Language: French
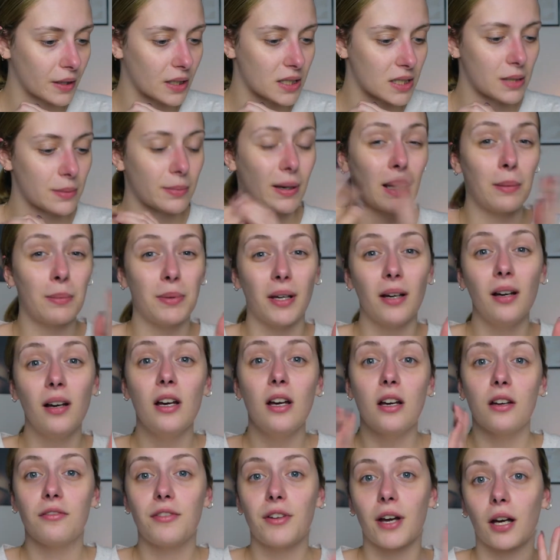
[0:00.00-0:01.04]
J'aimerais bien
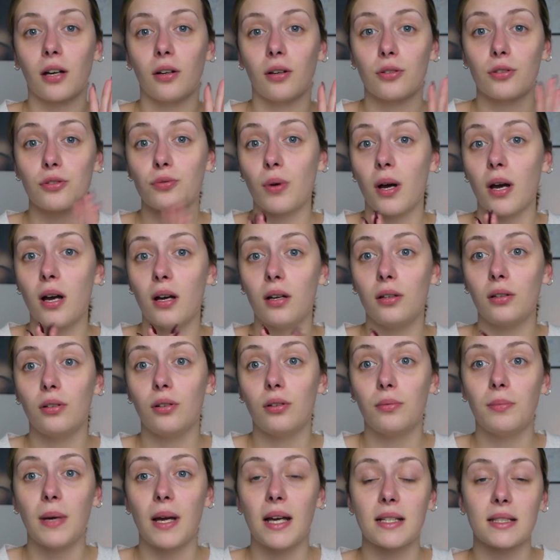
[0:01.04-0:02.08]
faire soit
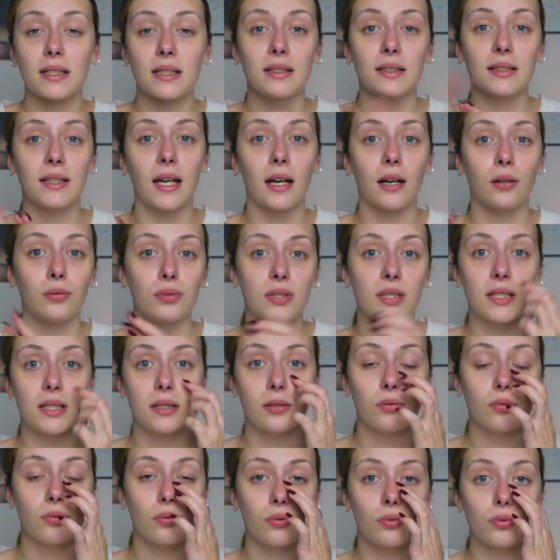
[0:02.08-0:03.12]
ma skincare
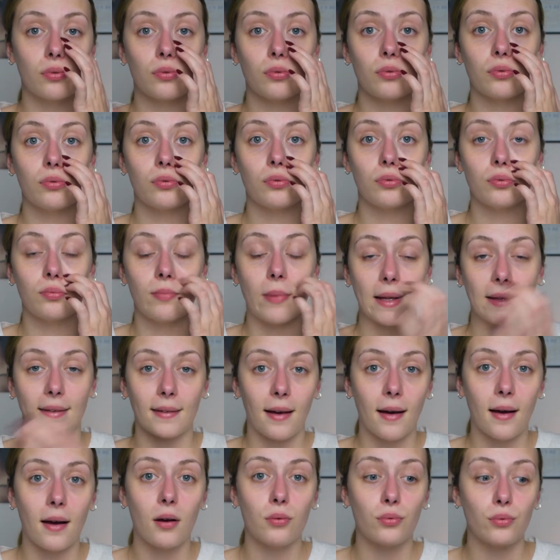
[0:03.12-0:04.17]
routine du
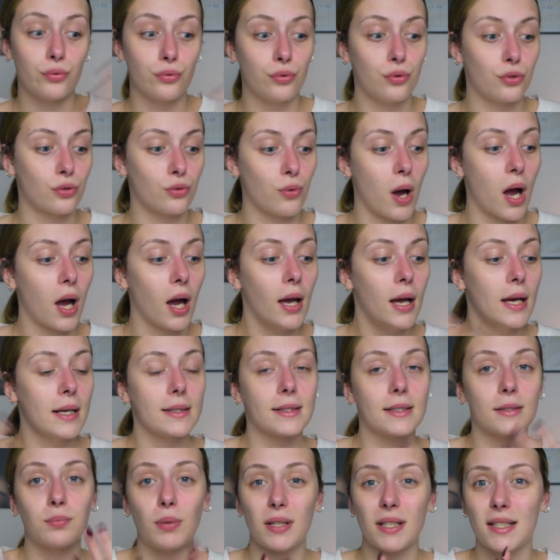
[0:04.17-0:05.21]
matin ou du soir.
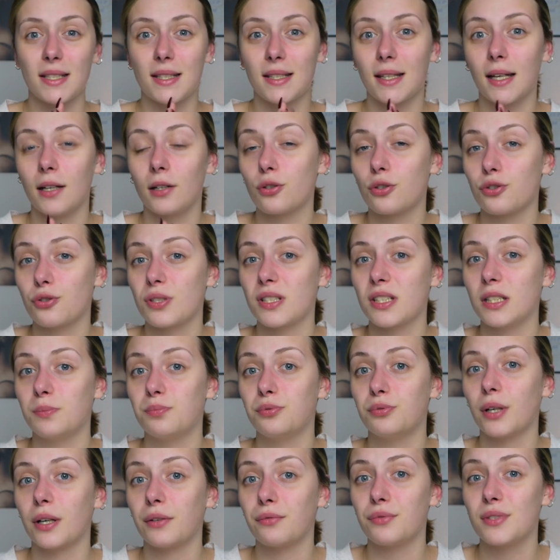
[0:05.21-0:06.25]
Dites-moi si c'est quelque chose qui
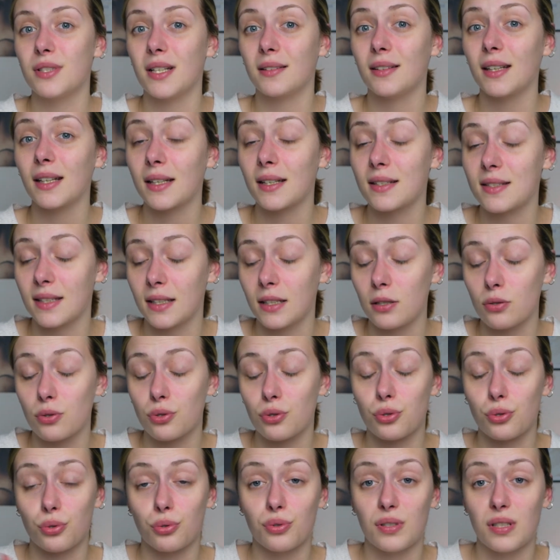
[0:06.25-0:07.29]
pourrait vous intéresser,
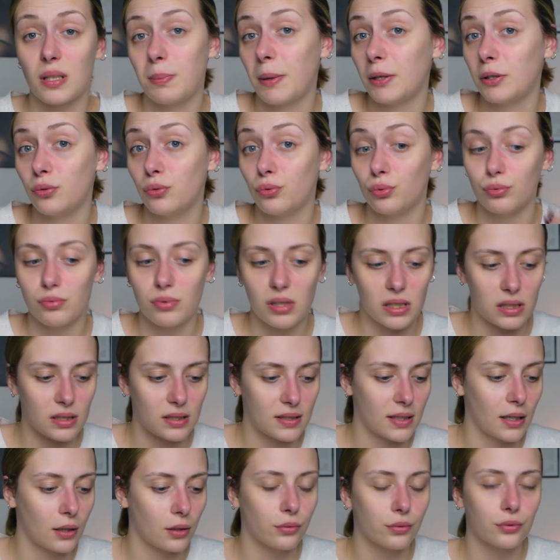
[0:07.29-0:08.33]
je sais pas du tout si
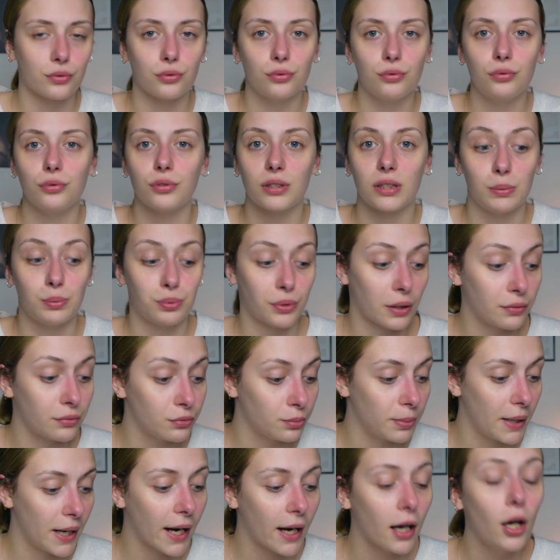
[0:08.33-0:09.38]
c'est un contenu qui pourrait vous
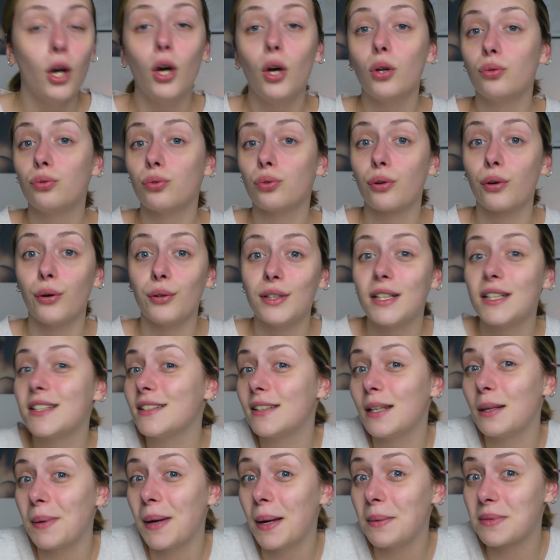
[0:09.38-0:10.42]
plaire, donc
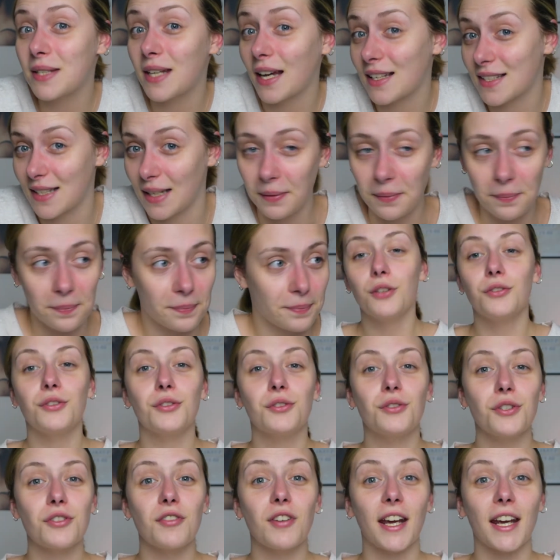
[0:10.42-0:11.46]
n'hésitez pas à me dire ça. Du
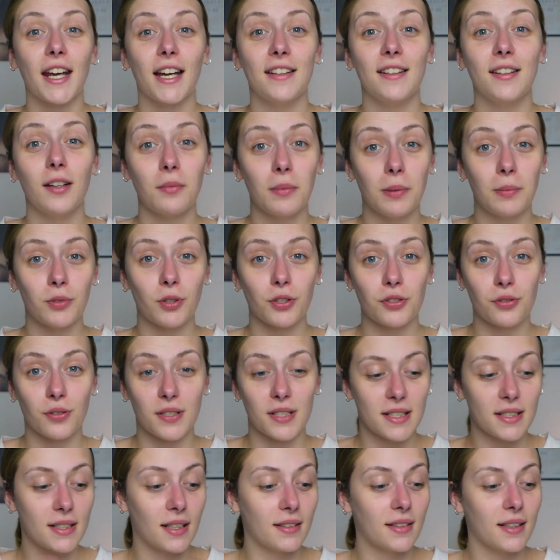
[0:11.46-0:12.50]
coup je vais regarder en même temps sur le
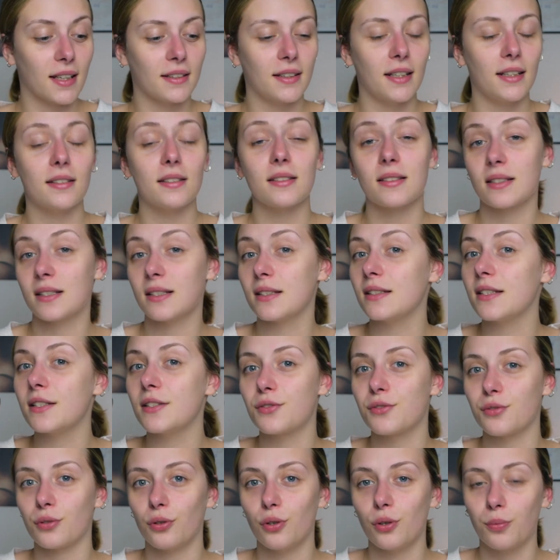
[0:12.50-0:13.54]
site internet ce qu'ils disent
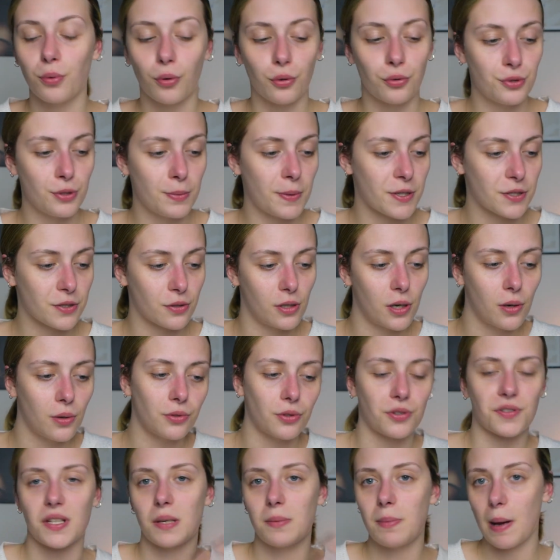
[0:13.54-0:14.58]
sur le produit parce que là on
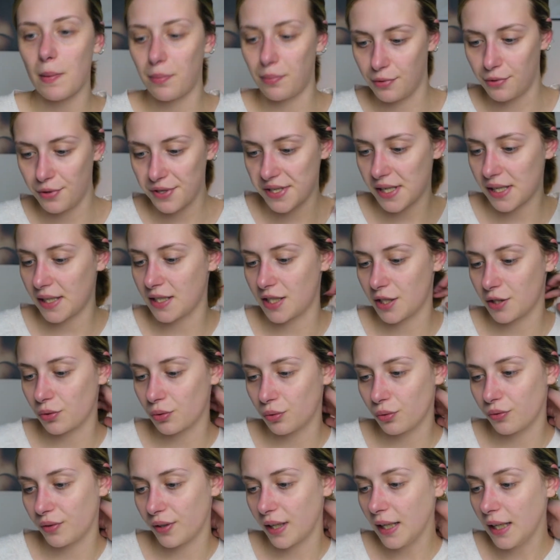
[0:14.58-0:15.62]
n'en sait pas plus et j'ai
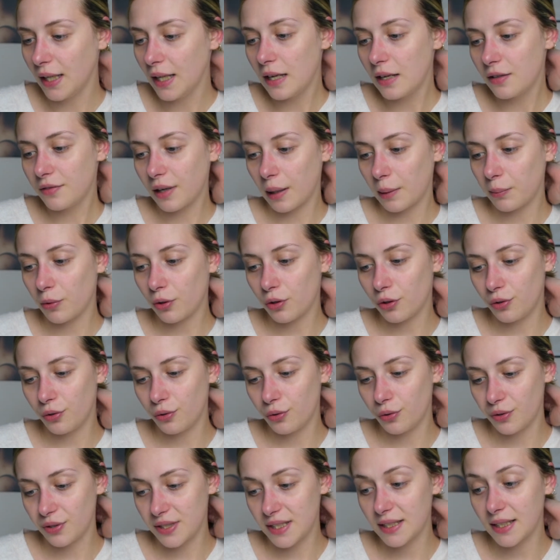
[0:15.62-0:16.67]
trouvé vraiment que
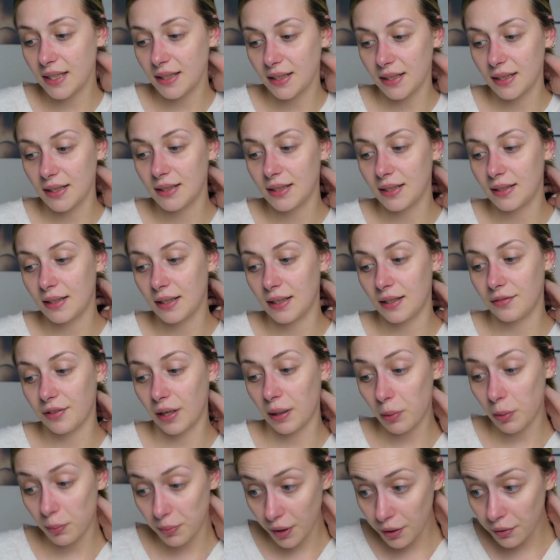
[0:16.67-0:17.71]
le site internet était
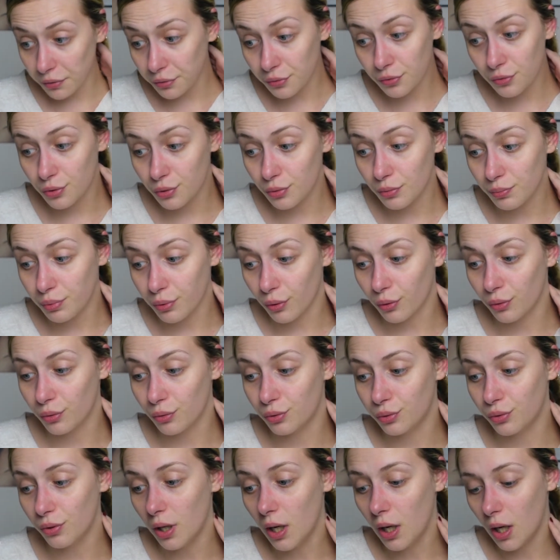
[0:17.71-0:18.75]
vraiment bien foutu pour le
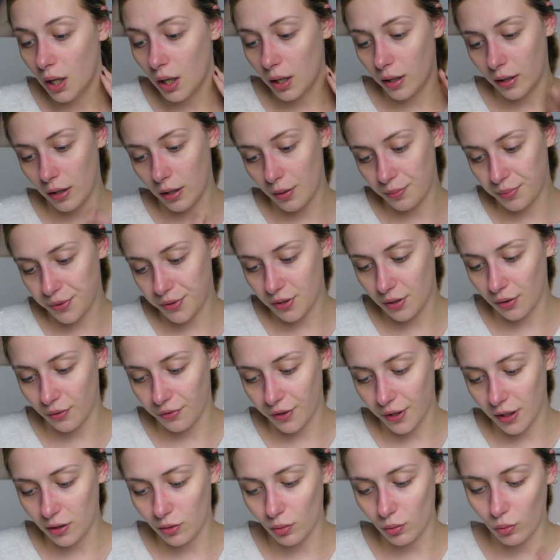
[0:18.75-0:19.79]
coup euh, puisqu'en
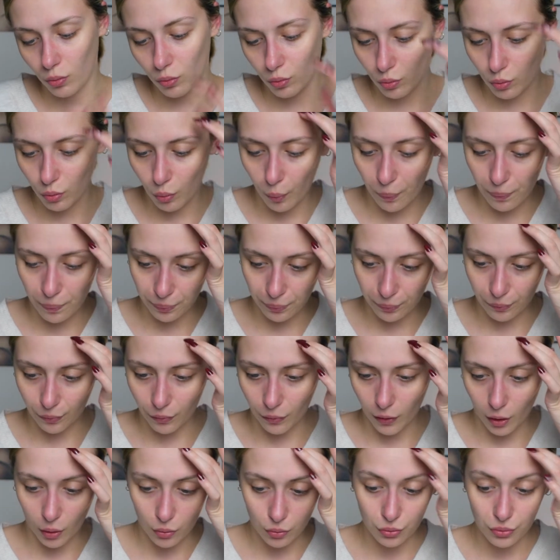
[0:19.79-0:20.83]
fait
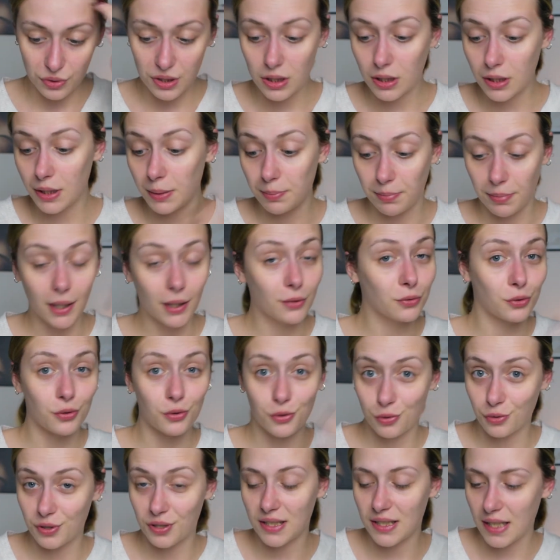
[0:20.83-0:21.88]
on, nous dit plein de
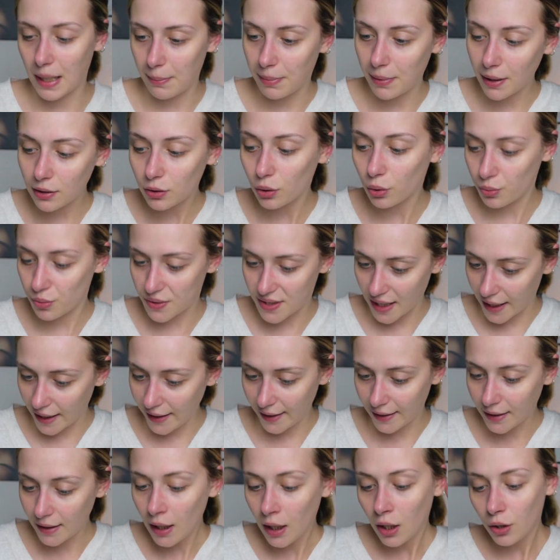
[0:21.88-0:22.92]
choses et il y a plein de
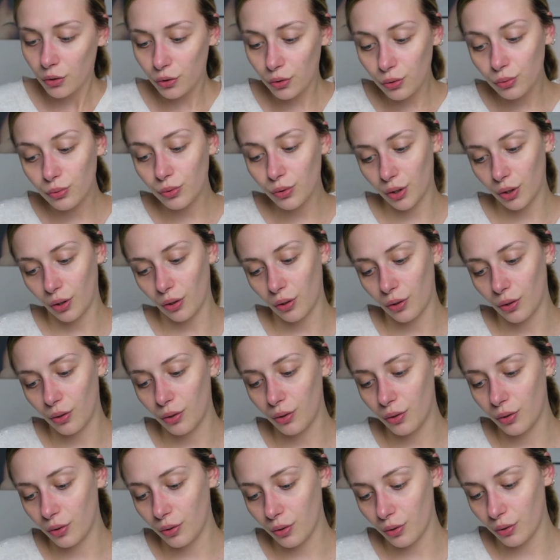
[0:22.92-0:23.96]
conseils. Donc euh,
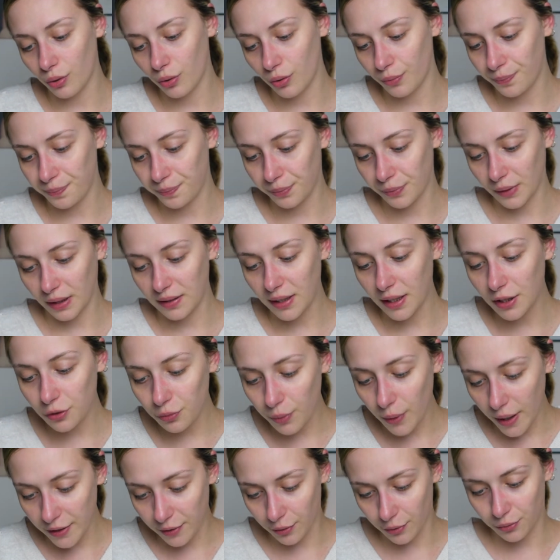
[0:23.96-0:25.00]
le
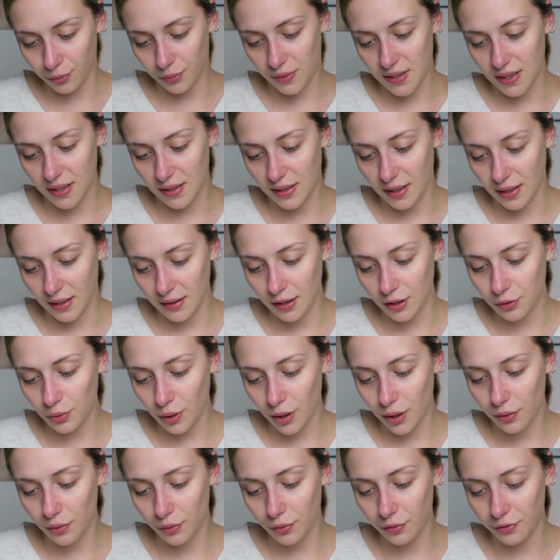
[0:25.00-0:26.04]
nettoyant, donc c'est un
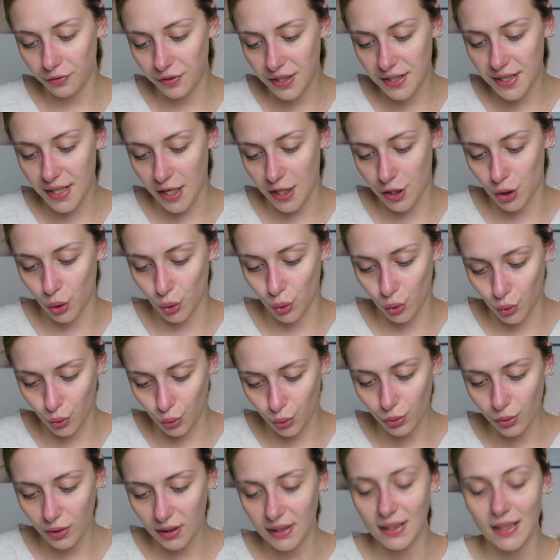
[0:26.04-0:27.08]
nettoyant visage
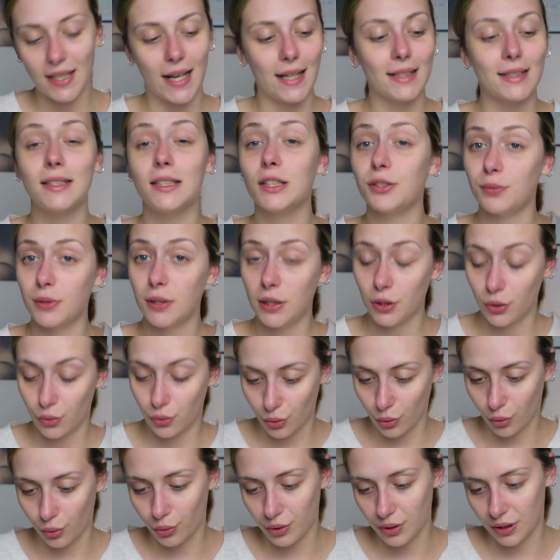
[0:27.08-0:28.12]
doux, il est à 18
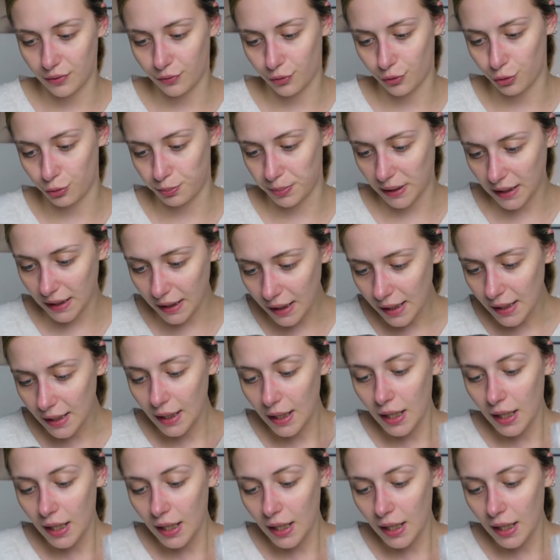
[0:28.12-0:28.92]
euros au niveau du prix.